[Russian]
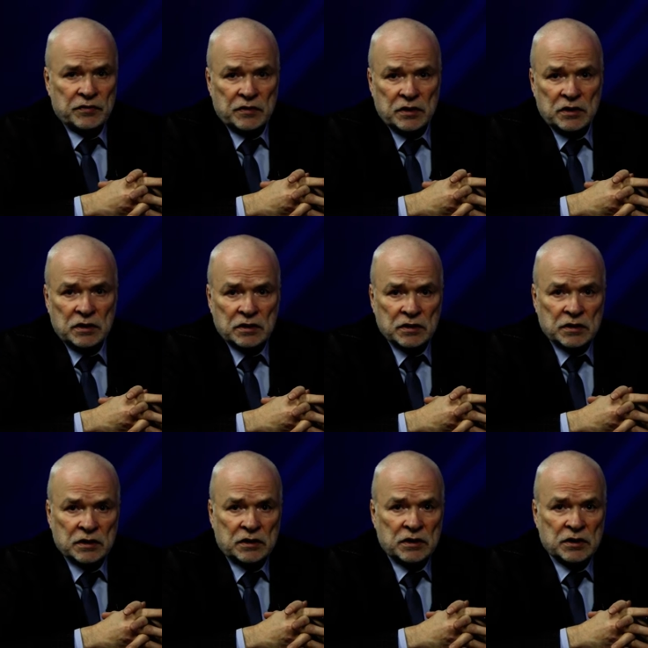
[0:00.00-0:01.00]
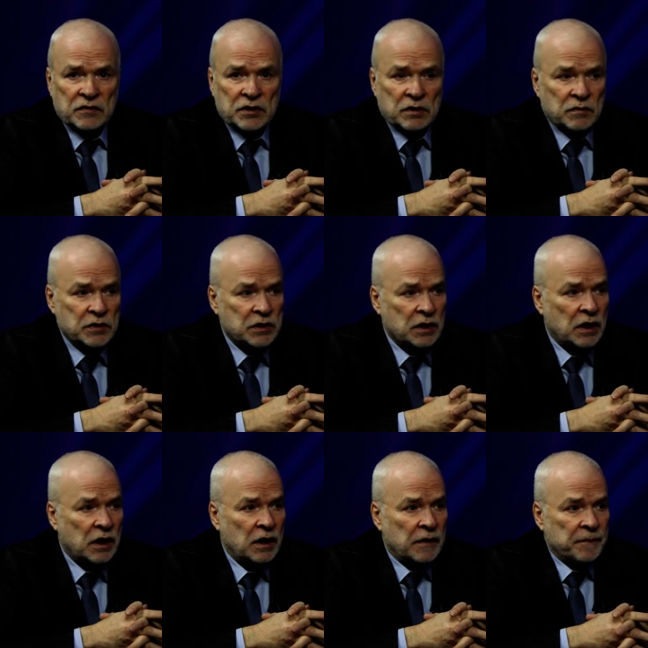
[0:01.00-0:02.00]
извините, не совсем
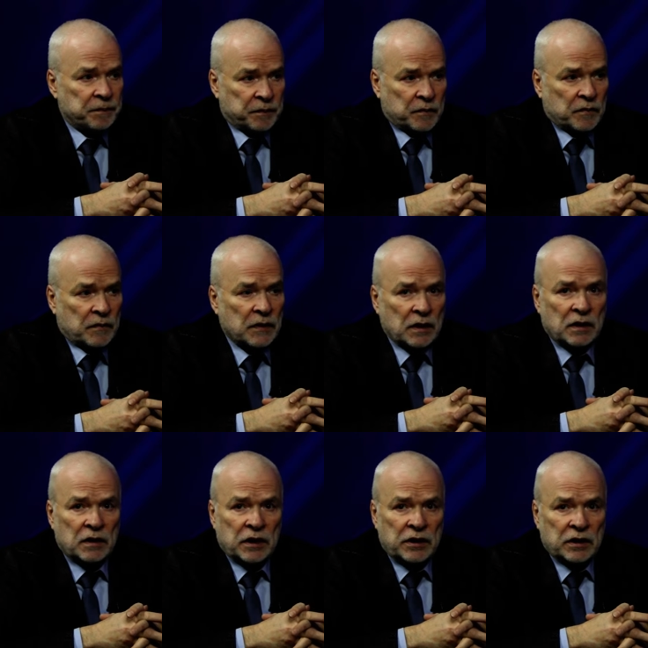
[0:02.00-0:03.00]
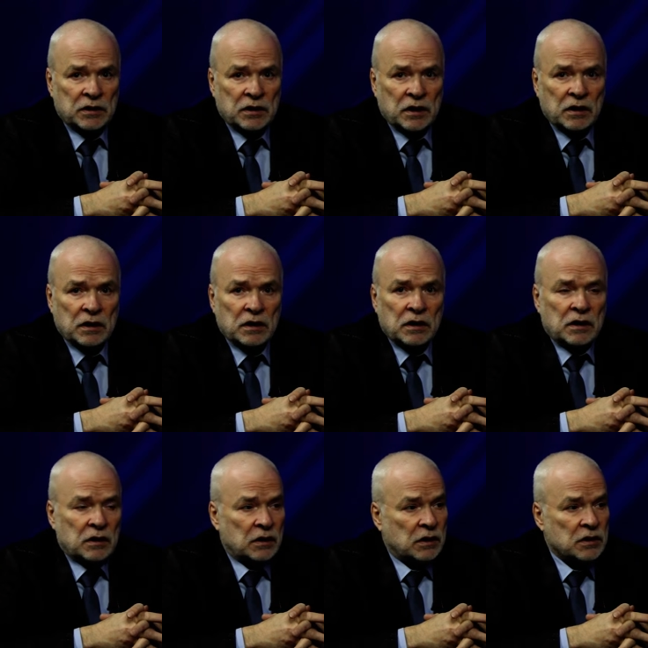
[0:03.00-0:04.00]
за корректное
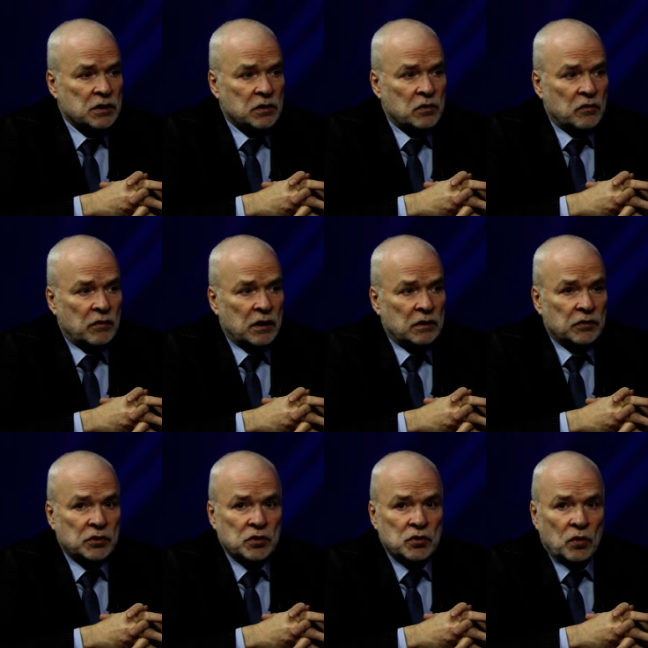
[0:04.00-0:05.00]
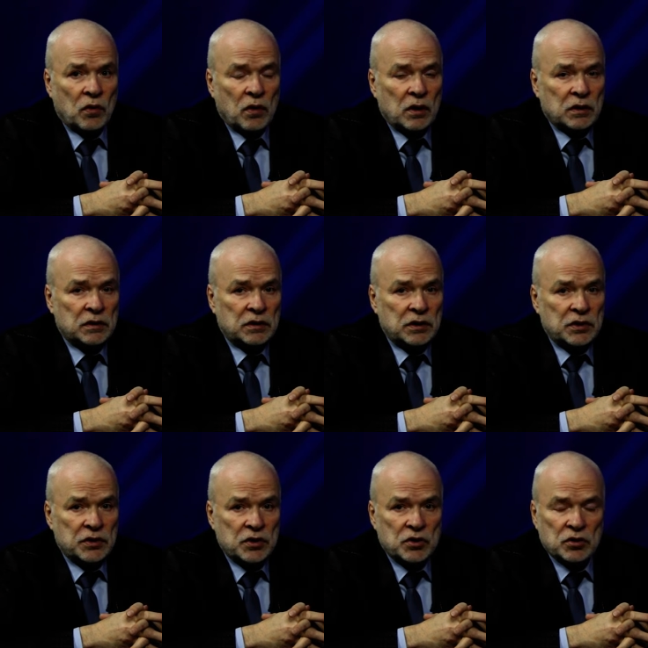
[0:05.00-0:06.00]
а, слово, 100
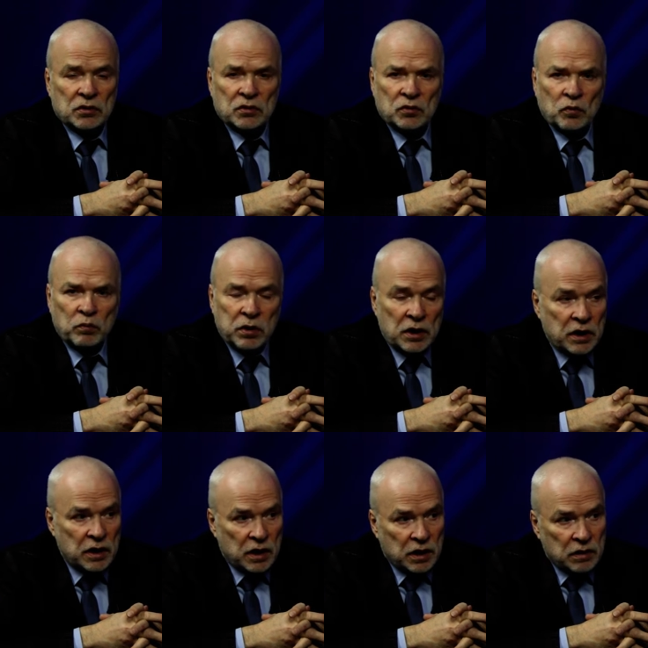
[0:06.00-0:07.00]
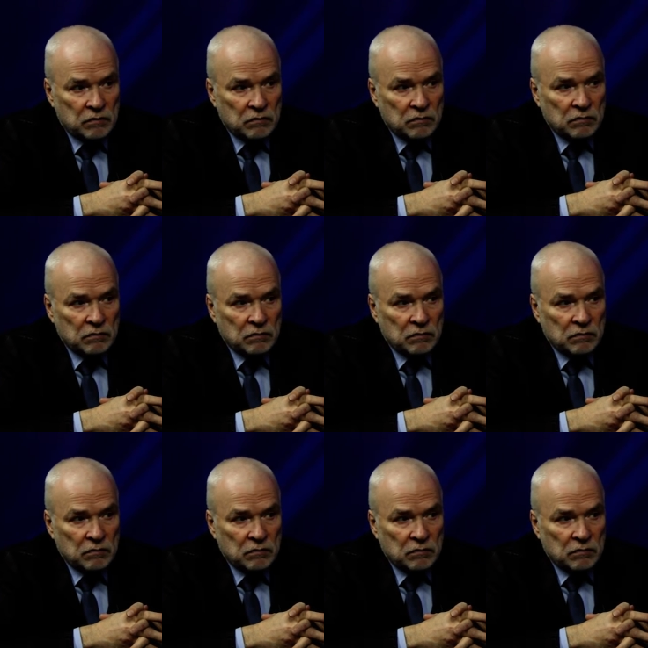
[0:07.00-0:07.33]
тысяч рублей.